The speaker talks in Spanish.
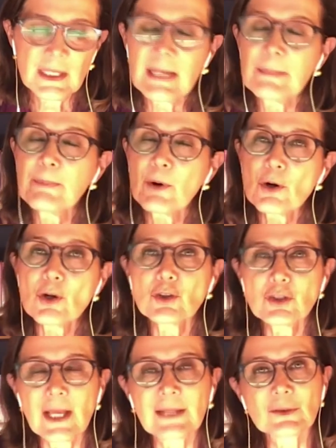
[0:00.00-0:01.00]
y por lo
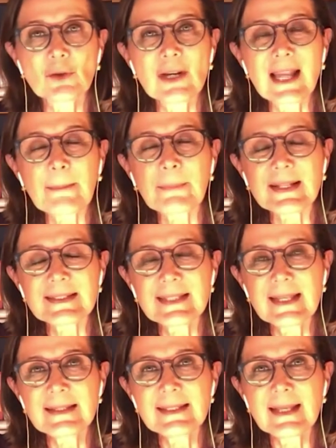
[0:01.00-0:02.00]
tanto la
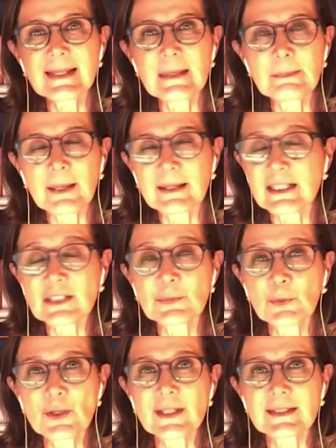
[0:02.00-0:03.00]
presencia del padre es
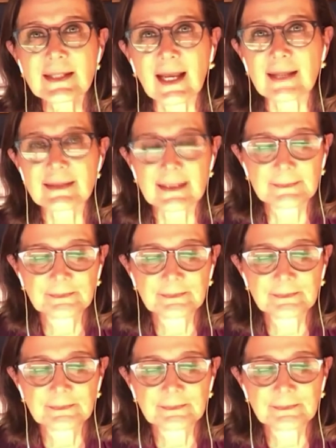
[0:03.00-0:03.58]
muy escasa.